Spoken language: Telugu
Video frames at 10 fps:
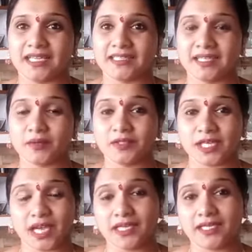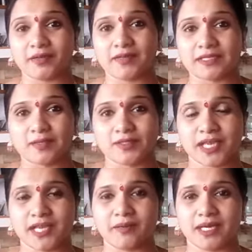అందరూ చాలా రిక్వెస్ట్లు
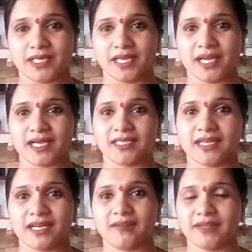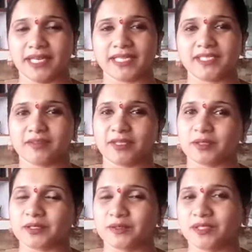వచ్చాయన్నమాట అక్క వినాయక చవితి
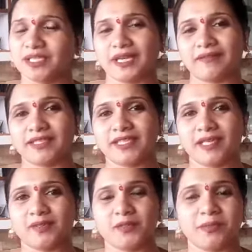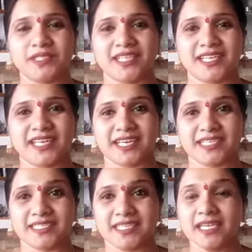వస్తుంది నైవేద్యాలు చూపించండి
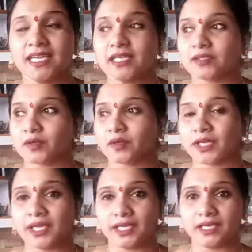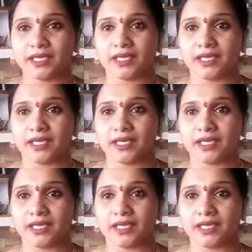అనేసి సో ఈ